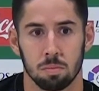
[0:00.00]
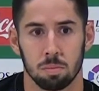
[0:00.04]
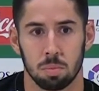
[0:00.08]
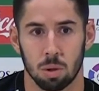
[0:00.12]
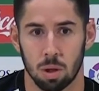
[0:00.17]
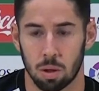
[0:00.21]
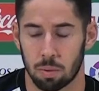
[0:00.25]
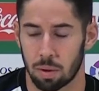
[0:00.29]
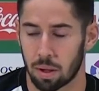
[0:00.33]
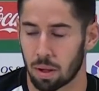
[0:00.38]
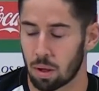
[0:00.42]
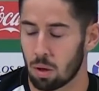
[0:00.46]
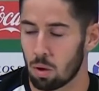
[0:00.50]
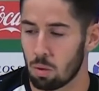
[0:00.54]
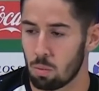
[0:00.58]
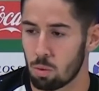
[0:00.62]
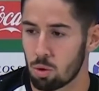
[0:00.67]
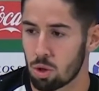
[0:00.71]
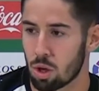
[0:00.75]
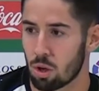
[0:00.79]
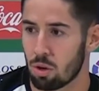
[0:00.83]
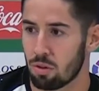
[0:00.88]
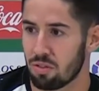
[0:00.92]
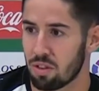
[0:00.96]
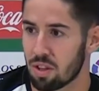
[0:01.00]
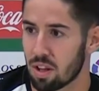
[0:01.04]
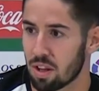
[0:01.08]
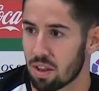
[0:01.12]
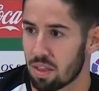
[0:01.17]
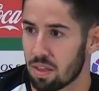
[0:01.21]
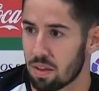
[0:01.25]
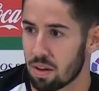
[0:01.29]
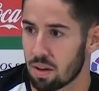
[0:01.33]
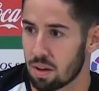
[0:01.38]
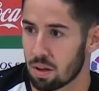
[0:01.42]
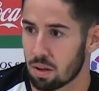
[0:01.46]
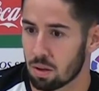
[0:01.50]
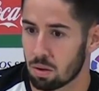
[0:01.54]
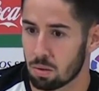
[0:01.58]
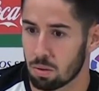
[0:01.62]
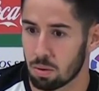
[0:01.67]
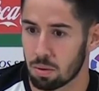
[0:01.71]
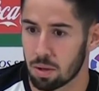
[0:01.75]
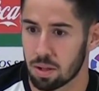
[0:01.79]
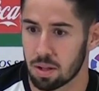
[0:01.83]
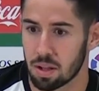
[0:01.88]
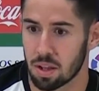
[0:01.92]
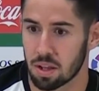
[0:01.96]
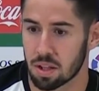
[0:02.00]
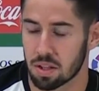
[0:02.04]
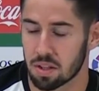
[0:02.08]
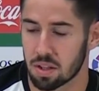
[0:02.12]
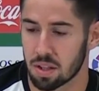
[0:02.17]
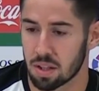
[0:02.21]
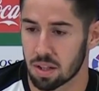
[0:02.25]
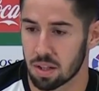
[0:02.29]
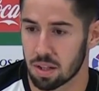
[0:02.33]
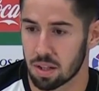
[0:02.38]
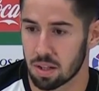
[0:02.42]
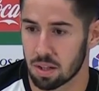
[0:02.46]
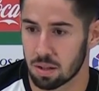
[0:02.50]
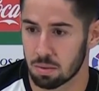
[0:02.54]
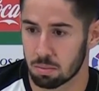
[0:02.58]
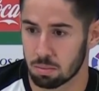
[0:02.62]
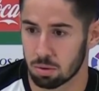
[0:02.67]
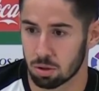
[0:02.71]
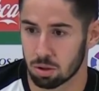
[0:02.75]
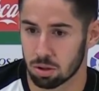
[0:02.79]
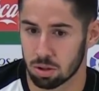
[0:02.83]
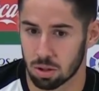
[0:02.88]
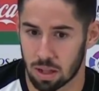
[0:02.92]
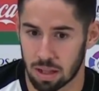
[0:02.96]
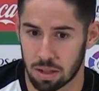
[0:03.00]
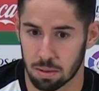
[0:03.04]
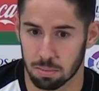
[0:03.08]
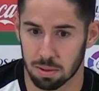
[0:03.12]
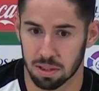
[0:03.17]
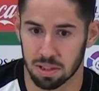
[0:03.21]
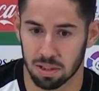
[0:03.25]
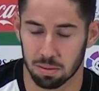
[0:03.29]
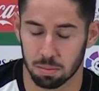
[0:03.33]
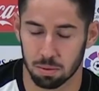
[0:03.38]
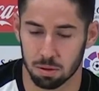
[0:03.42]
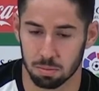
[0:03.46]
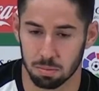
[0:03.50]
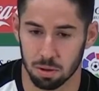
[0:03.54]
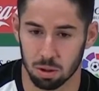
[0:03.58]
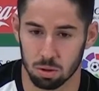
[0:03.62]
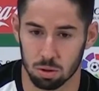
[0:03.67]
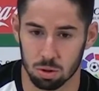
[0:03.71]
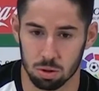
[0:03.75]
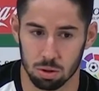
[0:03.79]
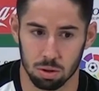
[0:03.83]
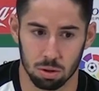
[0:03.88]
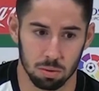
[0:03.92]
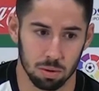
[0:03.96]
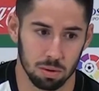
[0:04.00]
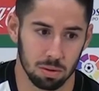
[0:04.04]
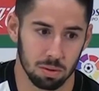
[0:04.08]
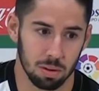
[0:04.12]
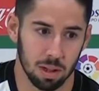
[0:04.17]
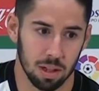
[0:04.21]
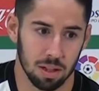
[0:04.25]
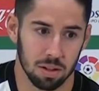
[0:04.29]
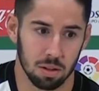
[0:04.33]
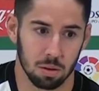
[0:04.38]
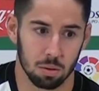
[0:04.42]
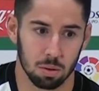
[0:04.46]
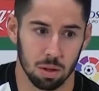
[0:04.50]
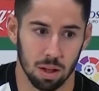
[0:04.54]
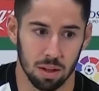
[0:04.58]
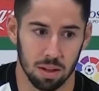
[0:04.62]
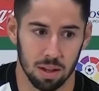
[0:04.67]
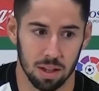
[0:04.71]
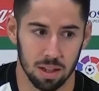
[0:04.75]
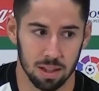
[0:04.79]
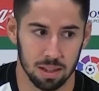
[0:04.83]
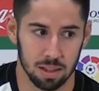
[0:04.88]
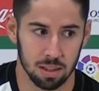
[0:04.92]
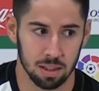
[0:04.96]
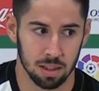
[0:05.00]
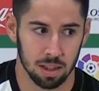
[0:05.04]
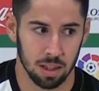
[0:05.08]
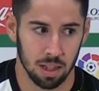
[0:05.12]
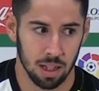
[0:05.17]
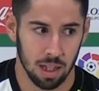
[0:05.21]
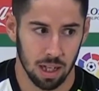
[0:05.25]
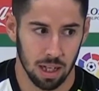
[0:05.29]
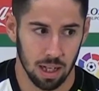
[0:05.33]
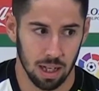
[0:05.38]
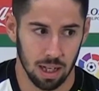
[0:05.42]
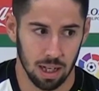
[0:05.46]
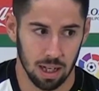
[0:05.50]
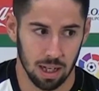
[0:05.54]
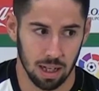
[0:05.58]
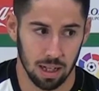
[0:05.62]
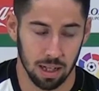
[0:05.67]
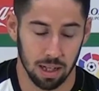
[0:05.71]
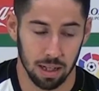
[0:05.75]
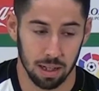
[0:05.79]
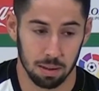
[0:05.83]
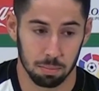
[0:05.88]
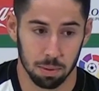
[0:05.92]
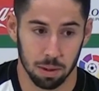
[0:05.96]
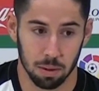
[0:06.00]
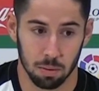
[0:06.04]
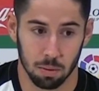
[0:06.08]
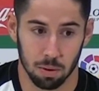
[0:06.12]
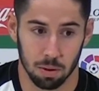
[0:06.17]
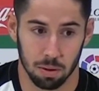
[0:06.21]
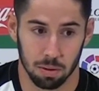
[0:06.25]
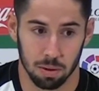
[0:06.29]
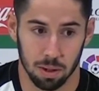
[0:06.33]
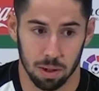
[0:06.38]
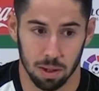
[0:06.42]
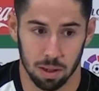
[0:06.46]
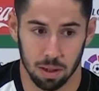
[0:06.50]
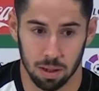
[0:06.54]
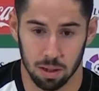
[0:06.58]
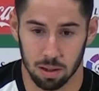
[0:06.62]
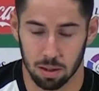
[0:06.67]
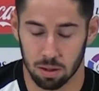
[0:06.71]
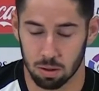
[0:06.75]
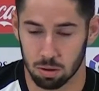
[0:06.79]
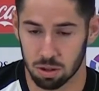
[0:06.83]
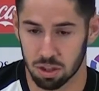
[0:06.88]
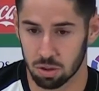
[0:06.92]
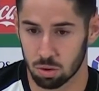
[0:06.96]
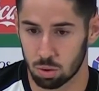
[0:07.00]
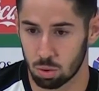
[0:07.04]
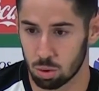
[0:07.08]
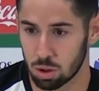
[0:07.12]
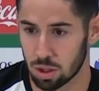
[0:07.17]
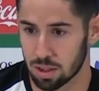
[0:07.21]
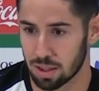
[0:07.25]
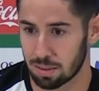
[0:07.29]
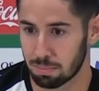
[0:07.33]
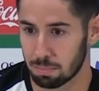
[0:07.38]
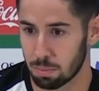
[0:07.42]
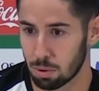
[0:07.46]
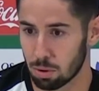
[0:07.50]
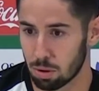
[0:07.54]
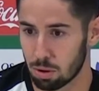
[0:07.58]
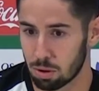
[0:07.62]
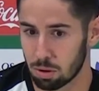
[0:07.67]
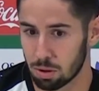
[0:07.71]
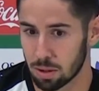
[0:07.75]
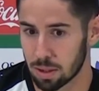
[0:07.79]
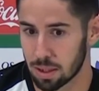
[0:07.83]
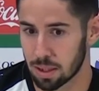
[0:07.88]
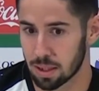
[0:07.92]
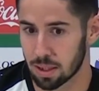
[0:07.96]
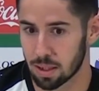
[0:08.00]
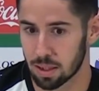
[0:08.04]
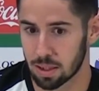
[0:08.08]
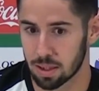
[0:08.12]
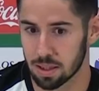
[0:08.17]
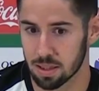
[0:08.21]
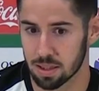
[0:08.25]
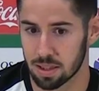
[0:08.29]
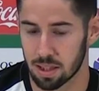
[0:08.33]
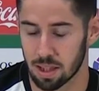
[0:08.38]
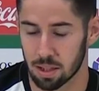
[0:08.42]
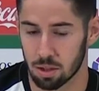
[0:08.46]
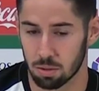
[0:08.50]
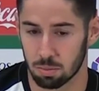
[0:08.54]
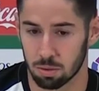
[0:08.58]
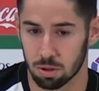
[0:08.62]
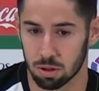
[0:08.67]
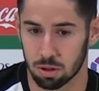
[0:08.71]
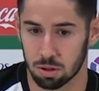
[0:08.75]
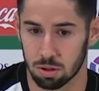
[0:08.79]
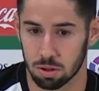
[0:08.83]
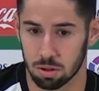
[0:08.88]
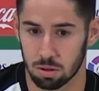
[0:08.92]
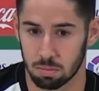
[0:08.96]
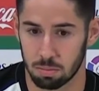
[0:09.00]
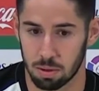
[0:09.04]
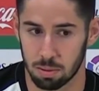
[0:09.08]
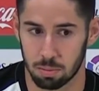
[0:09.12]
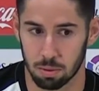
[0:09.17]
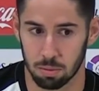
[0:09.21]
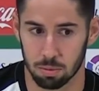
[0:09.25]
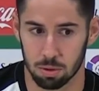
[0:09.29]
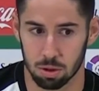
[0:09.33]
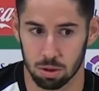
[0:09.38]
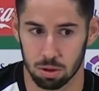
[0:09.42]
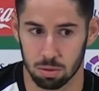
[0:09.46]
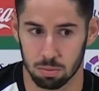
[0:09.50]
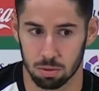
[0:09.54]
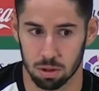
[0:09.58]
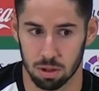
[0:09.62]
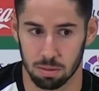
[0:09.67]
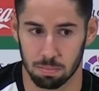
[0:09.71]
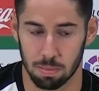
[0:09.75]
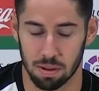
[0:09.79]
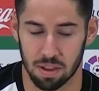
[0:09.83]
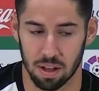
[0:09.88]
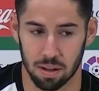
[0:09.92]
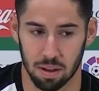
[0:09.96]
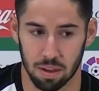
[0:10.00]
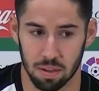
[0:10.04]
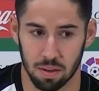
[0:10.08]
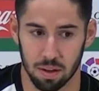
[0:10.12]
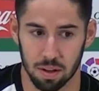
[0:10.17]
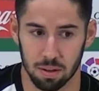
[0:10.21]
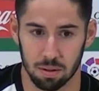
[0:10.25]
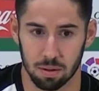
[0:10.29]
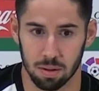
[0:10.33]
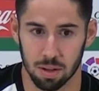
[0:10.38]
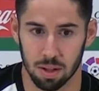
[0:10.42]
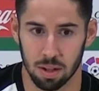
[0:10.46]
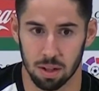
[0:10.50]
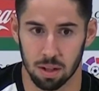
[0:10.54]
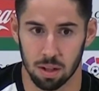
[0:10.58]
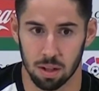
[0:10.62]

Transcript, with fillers: Pues la verdad que con mucha confianza. ¿eh? Como bien dices, eh, pues el año pasado pues me costó. Bueno, las circunstancias eran las que eran, pero bueno, eh, no es excusa tampoco. este año pues me he propuesto pues empezar de cero,